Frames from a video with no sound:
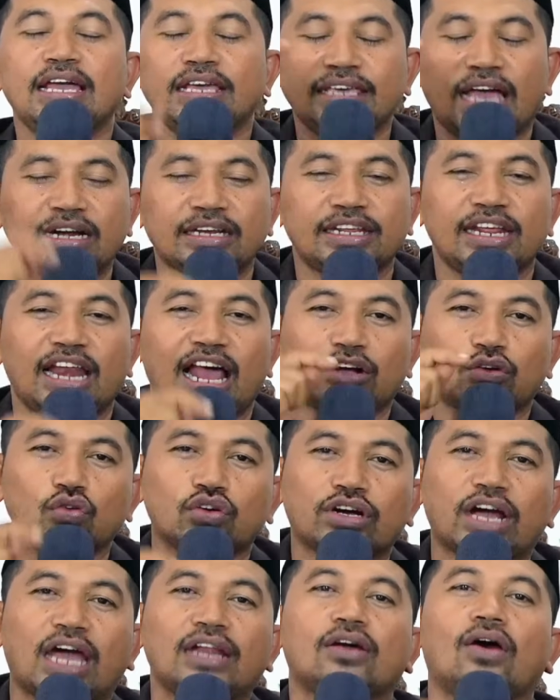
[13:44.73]
yang
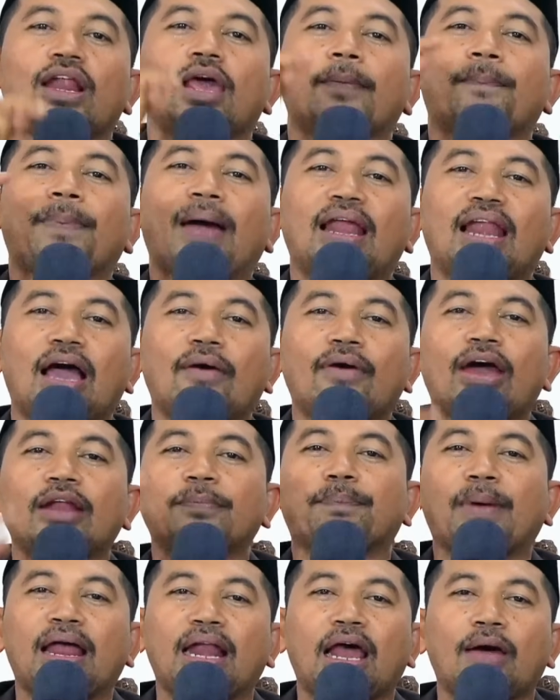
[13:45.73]
dilakukan oleh
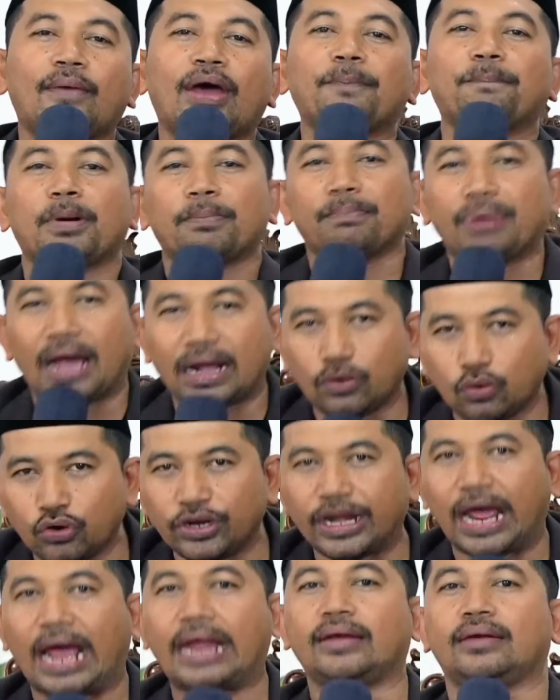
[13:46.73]
pahlawan-pahlawan
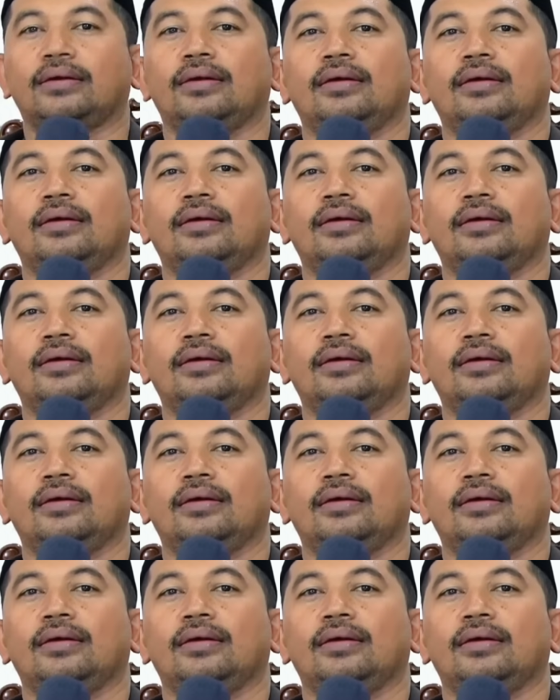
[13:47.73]
pembangunan.